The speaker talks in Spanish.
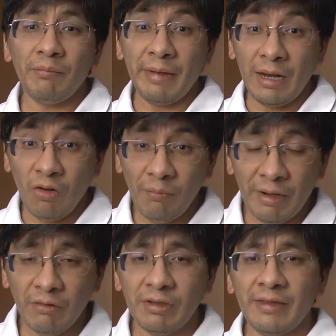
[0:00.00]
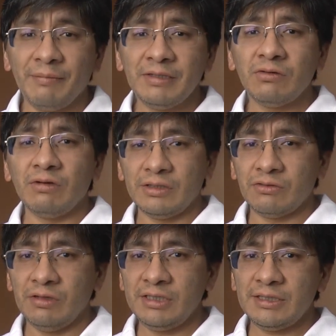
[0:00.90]
melómano y además
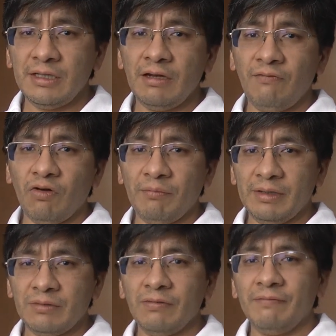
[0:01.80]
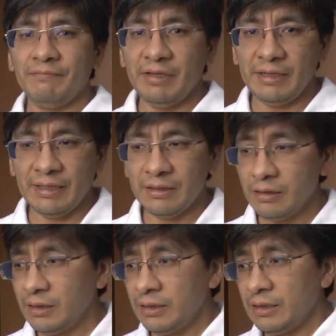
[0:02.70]
coleccionista del formato vinil.
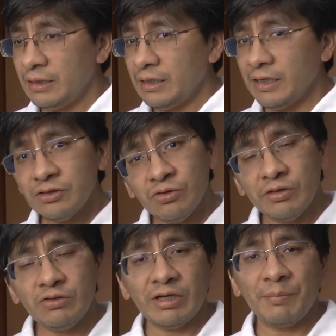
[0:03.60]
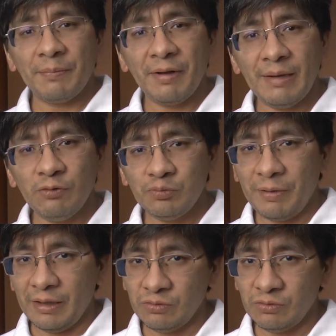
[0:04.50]
Y esto es lo que preparamos para